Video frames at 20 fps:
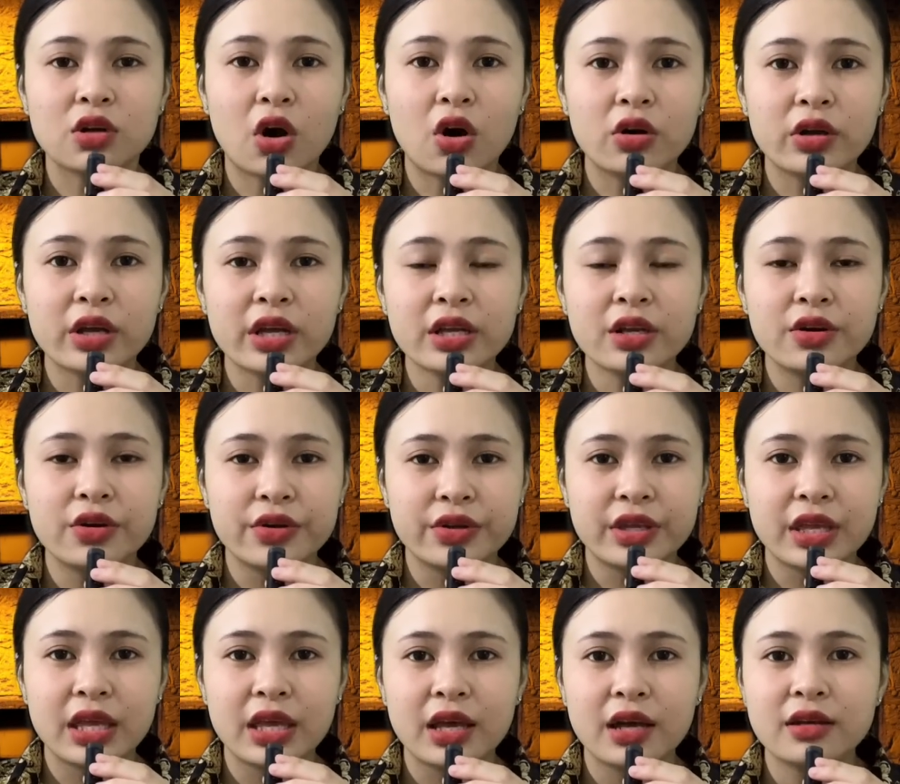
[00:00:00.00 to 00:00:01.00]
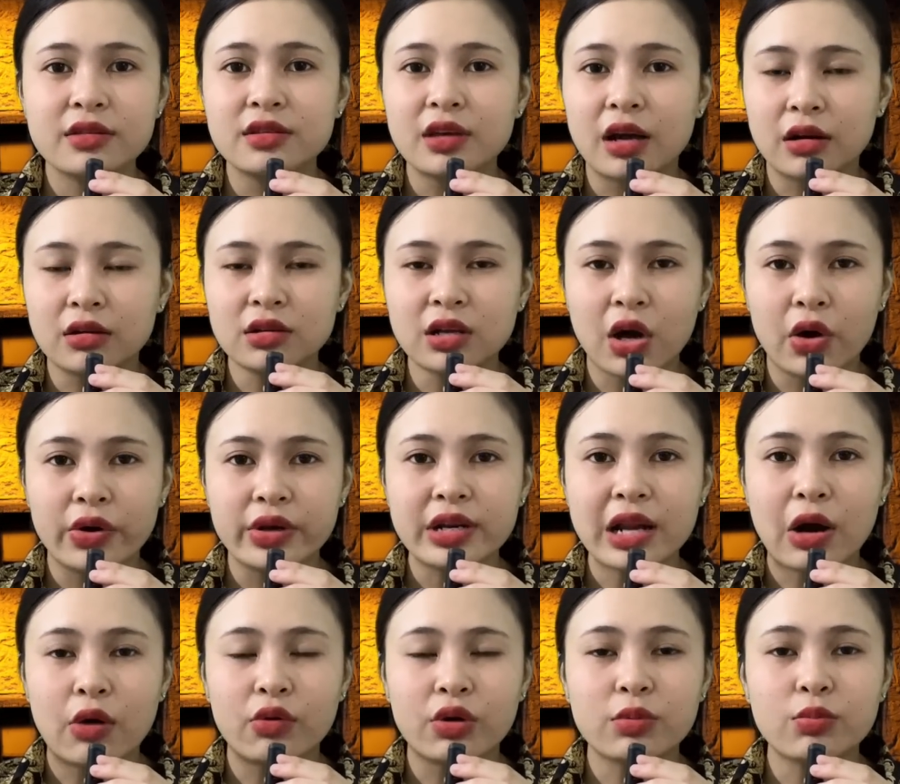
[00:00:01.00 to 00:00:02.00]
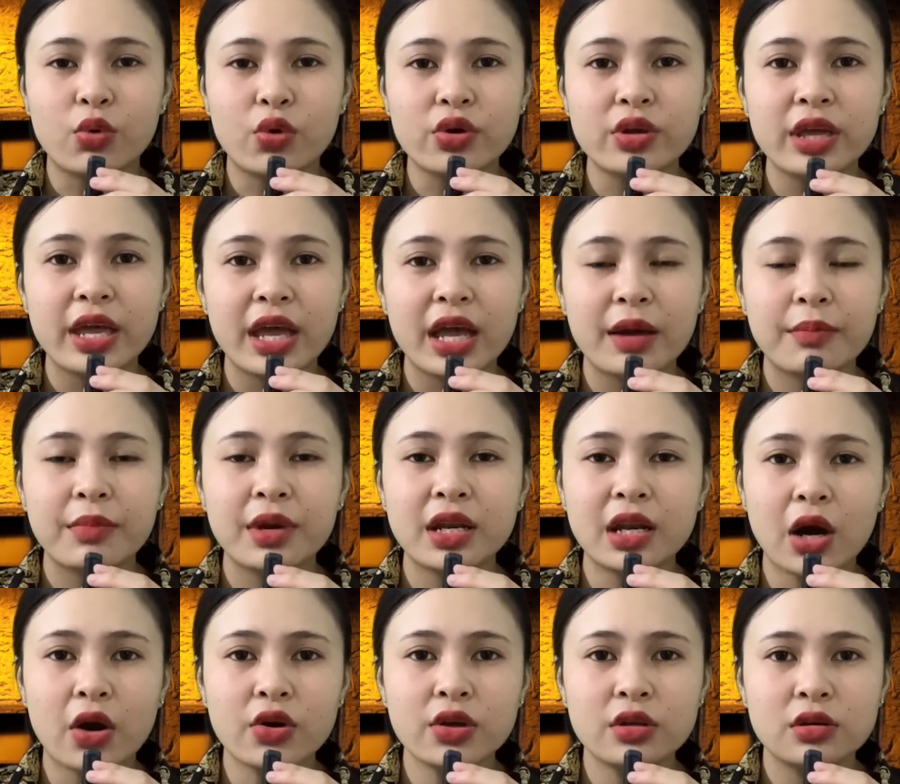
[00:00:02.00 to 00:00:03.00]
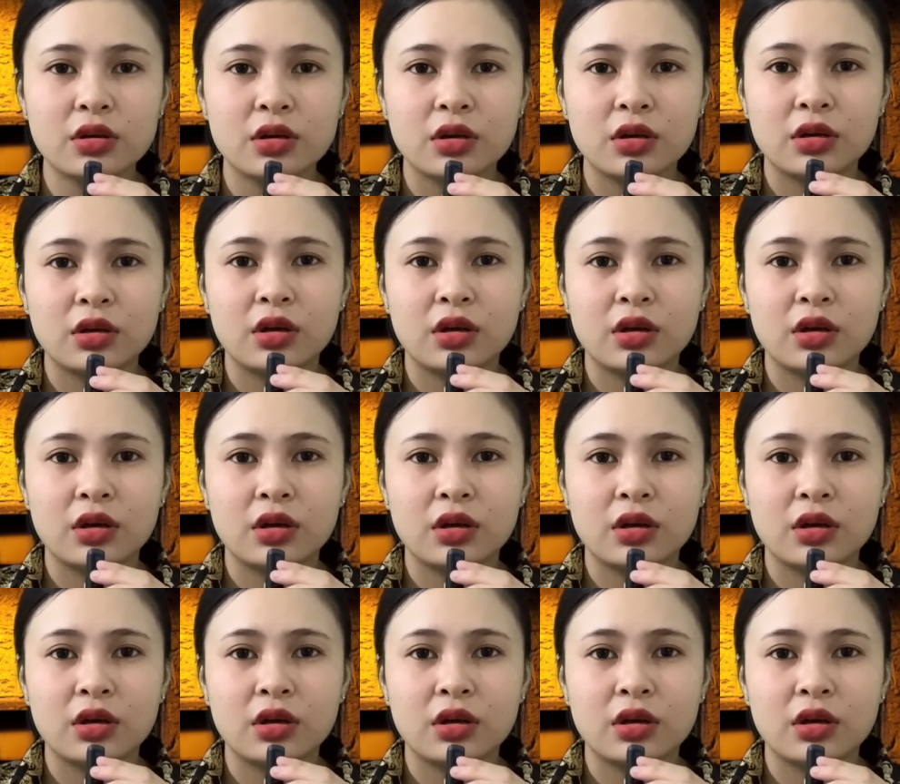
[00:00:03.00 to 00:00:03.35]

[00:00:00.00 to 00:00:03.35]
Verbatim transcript: Còn cái người kia vẫn ngồi ở đầu cái mũi ghe mới nói: